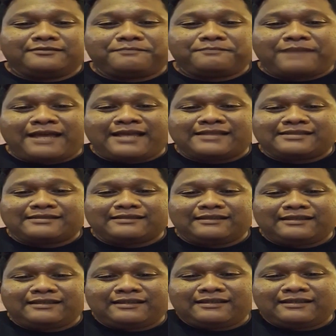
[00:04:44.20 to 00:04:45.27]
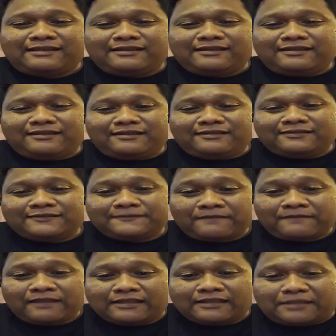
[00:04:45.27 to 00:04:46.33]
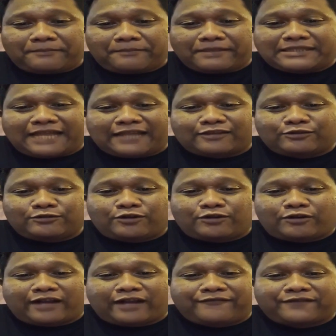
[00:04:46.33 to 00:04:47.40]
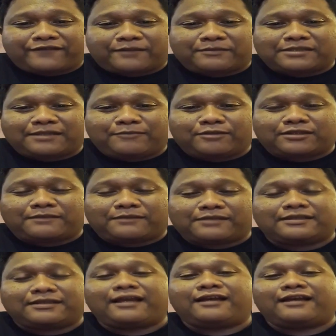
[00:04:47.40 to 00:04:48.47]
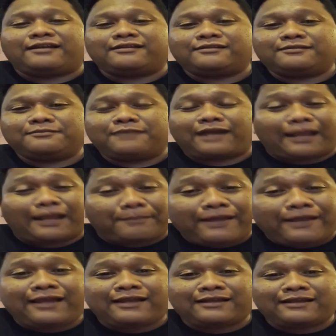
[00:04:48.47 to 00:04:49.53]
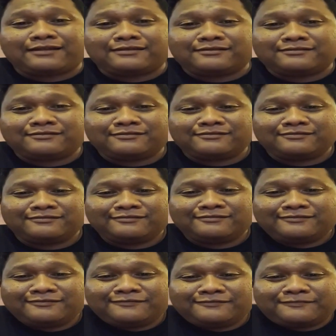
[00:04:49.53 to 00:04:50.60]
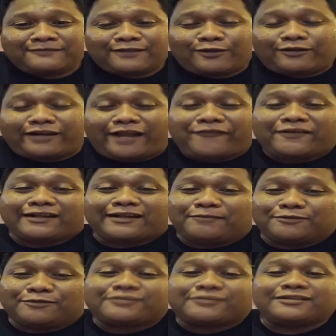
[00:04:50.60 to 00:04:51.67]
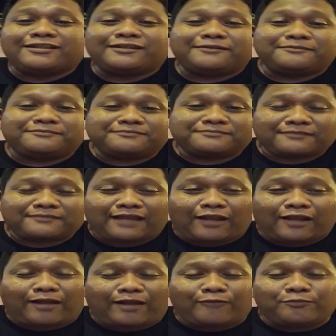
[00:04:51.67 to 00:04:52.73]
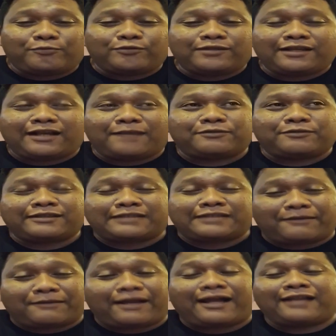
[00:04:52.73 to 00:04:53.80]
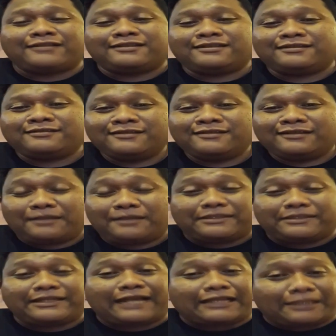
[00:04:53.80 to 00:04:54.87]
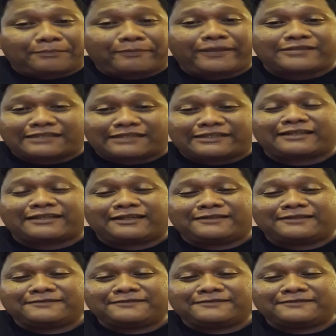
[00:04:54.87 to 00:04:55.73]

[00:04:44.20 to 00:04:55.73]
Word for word: pasti SIM B1 kalau driver bisa buat mas ya bakal apaan kalau driver kan nggak butuh SIM kalau kamu punya nggak punya sama aja yang penting KTP SKCK